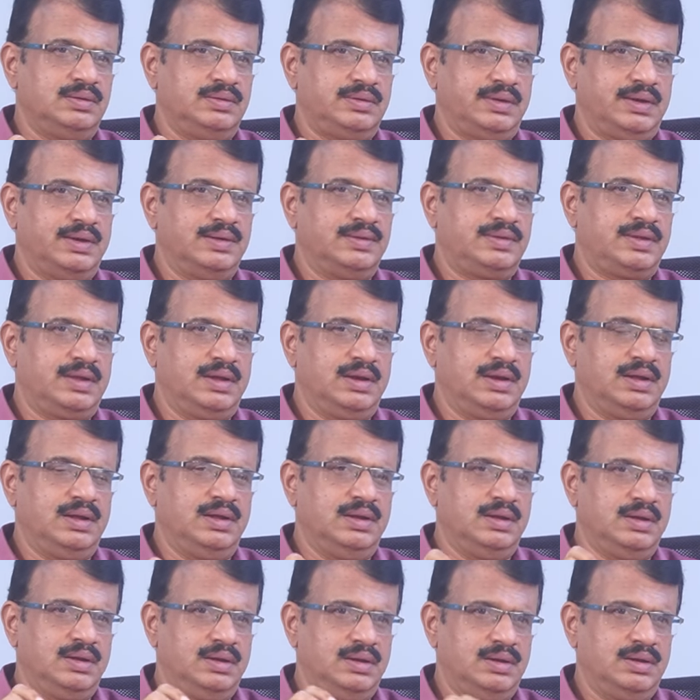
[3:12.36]
జనసేన
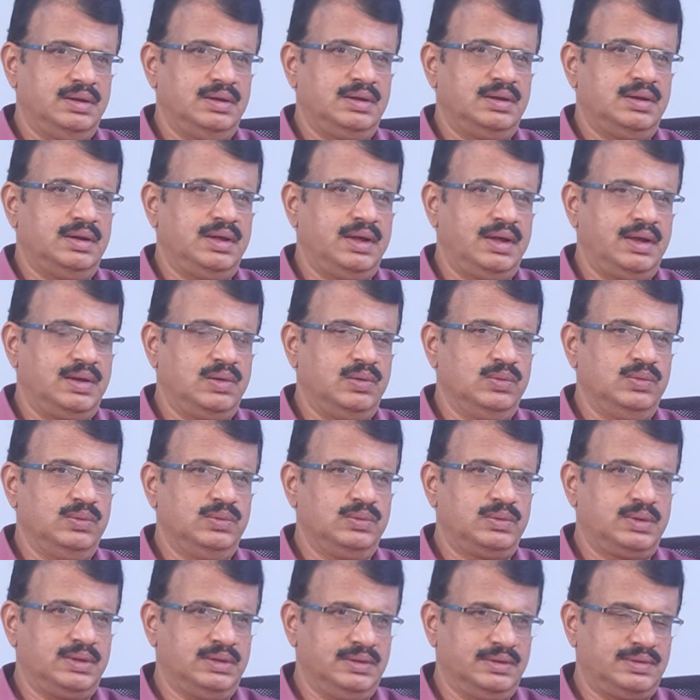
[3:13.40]
నాయకులు
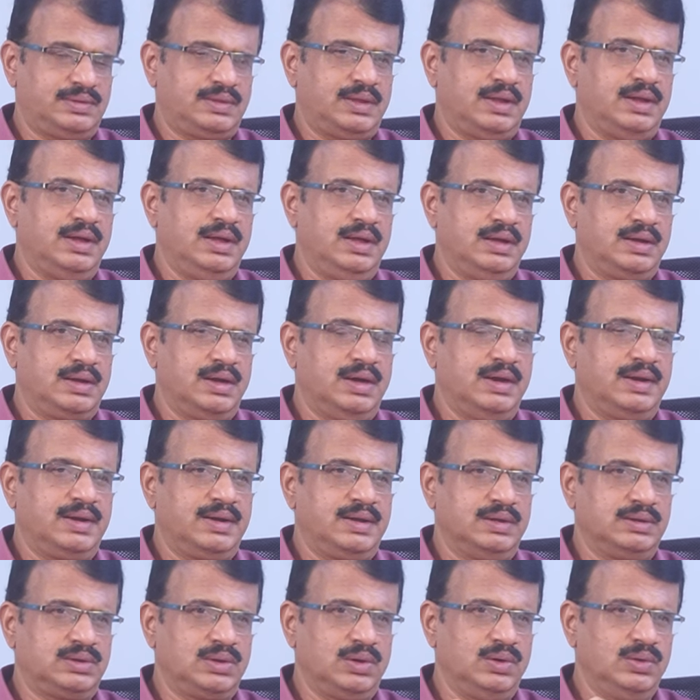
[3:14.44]
కింది స్థాయి
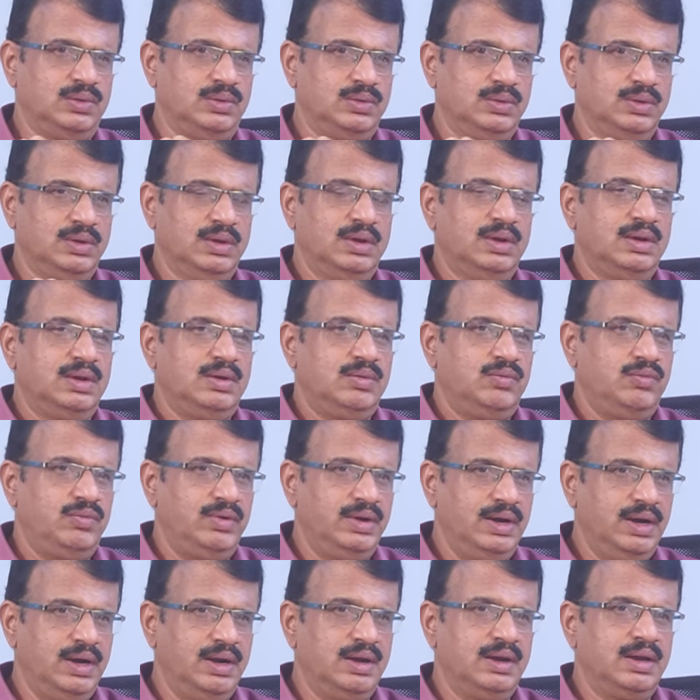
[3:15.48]
కార్యకర్తలు
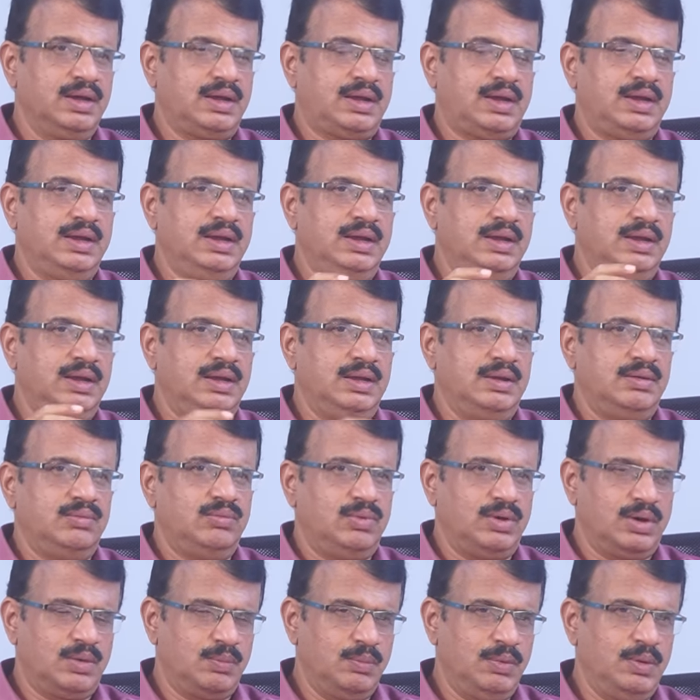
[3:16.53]
వీళ్ళకి
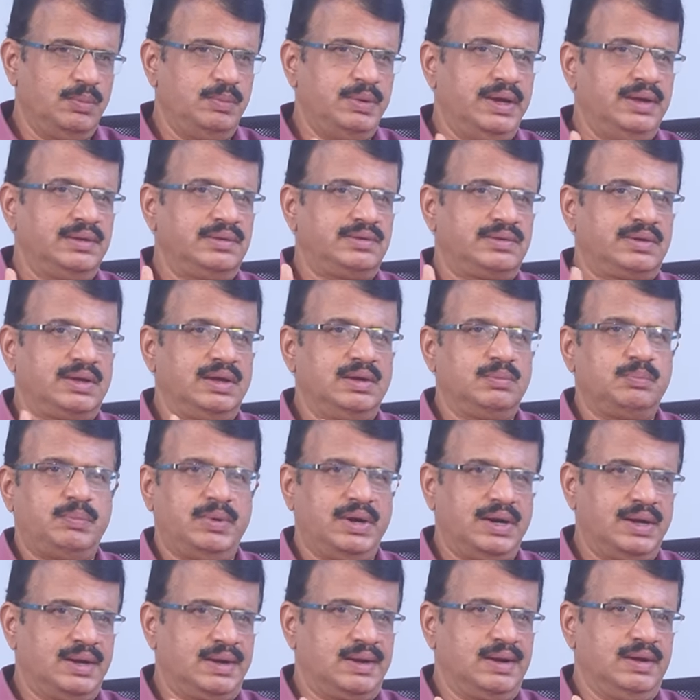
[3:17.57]
వర్మ బ్యాచ్కి
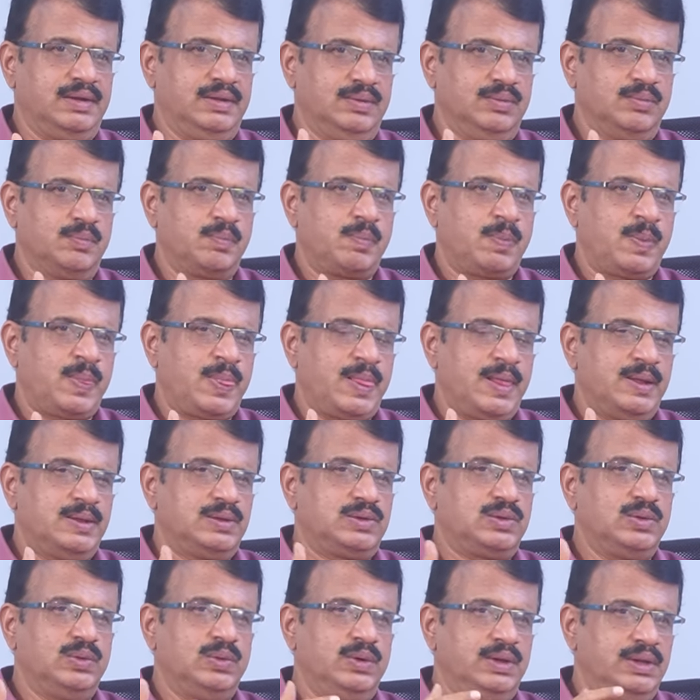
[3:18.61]
పడట్లేదు
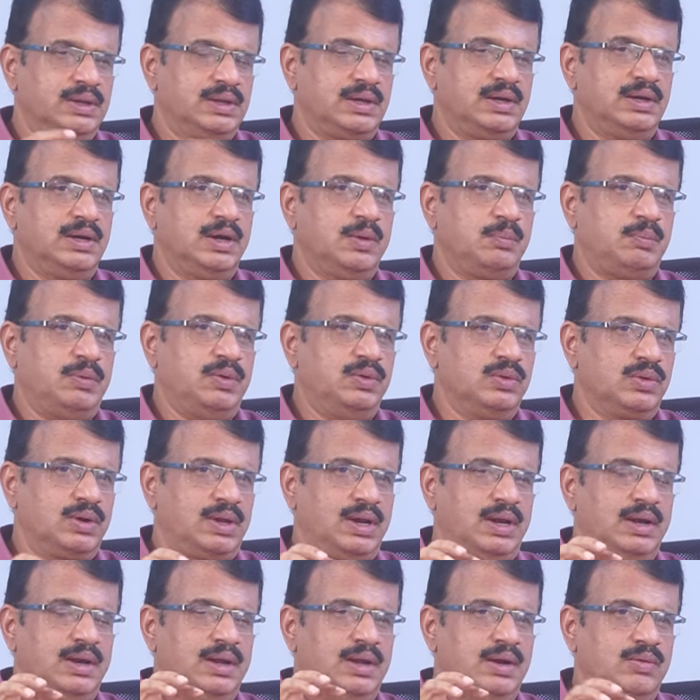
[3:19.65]
సో ఎందుకంటే పవన్
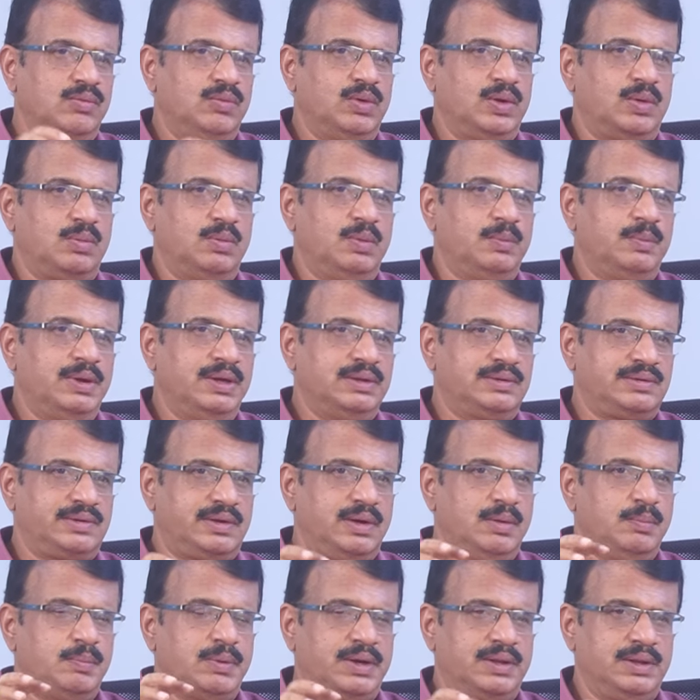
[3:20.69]
కళ్యాణ్ వర్మ
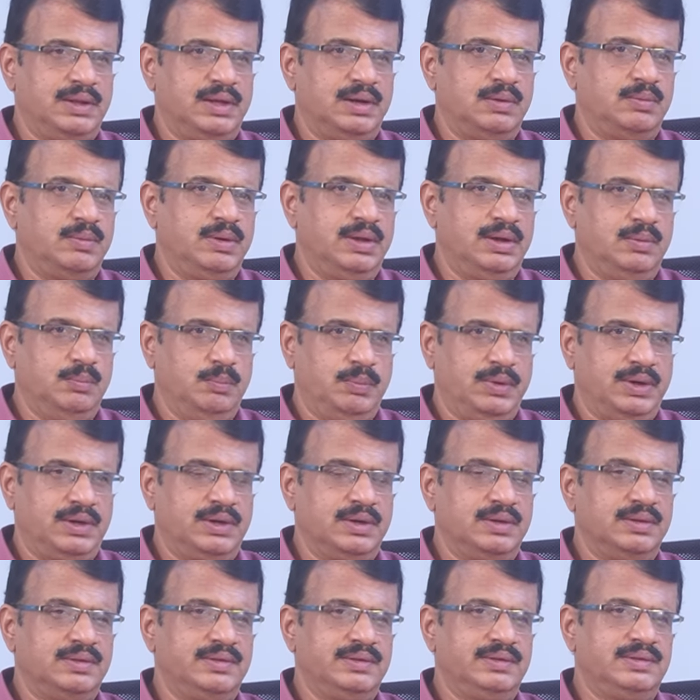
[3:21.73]
బ్యాచ్కే ప్రధానమైన
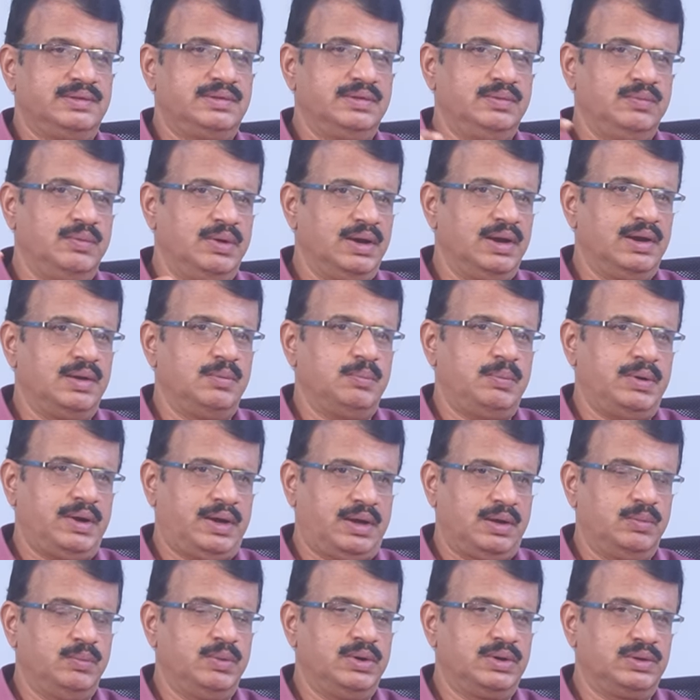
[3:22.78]
ఇంపార్టెన్స్ ఇచ్చి వీళ్ళని
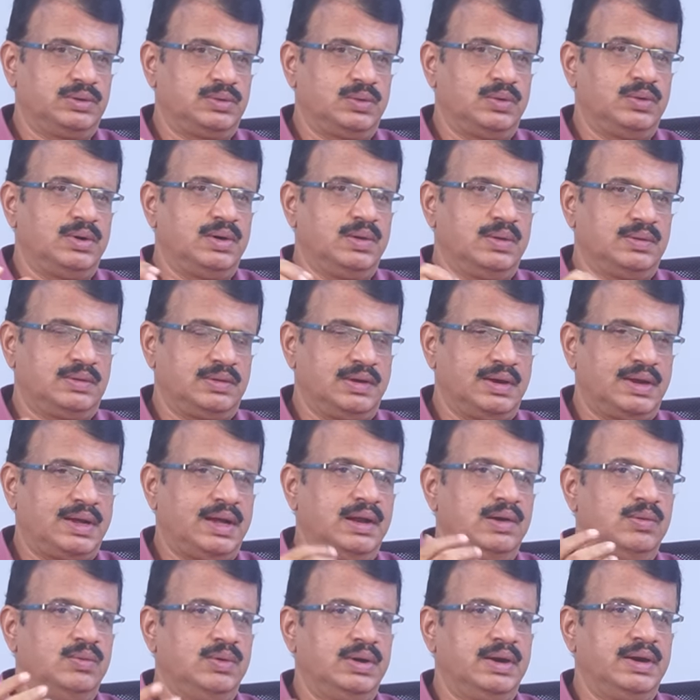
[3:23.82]
పక్కన పెడుతున్నాడు అసలు
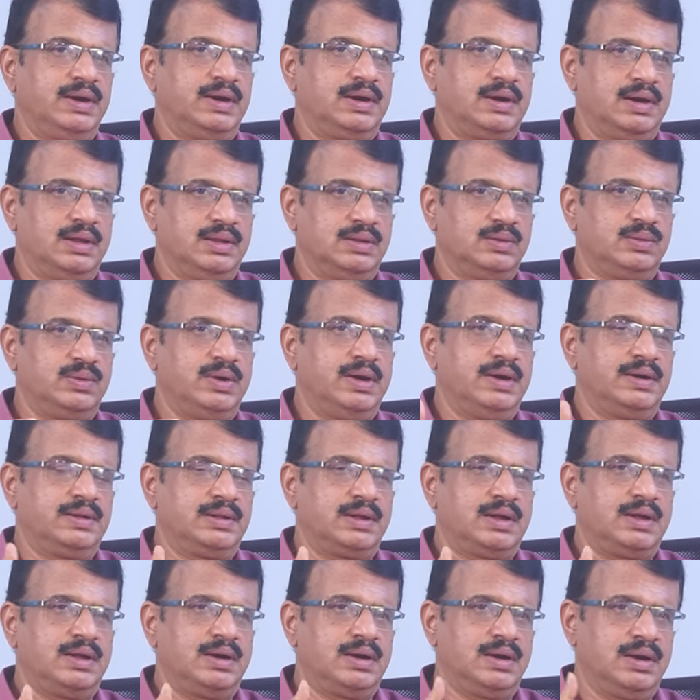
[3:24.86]
కలవనీయట్లేదు గేట్
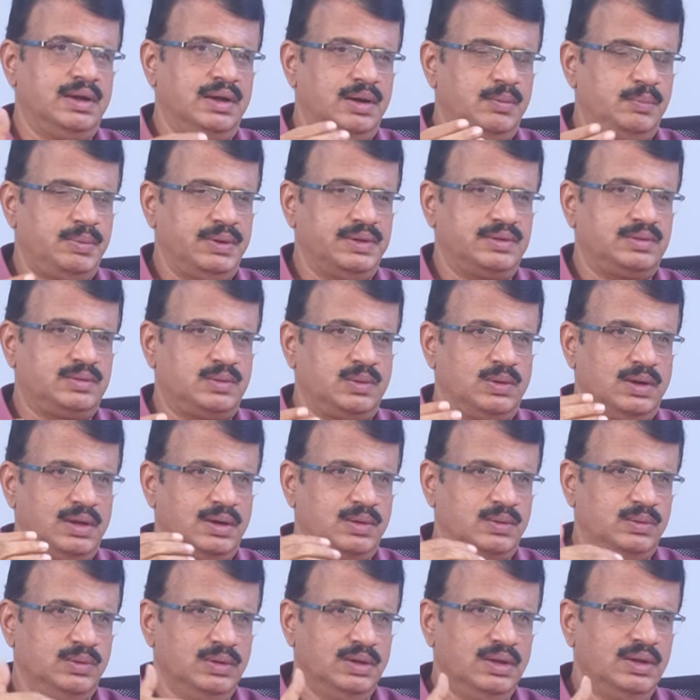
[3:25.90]
దగ్గరే
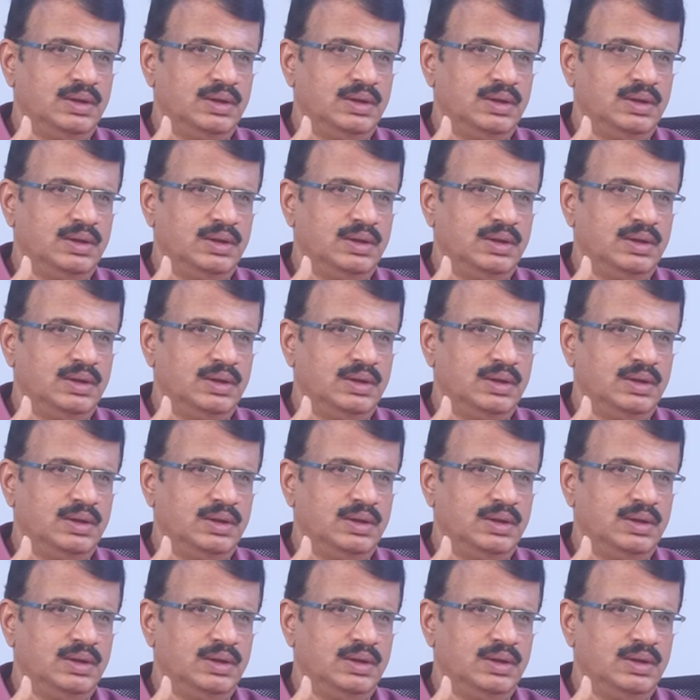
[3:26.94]
ఆపేస్తున్నారు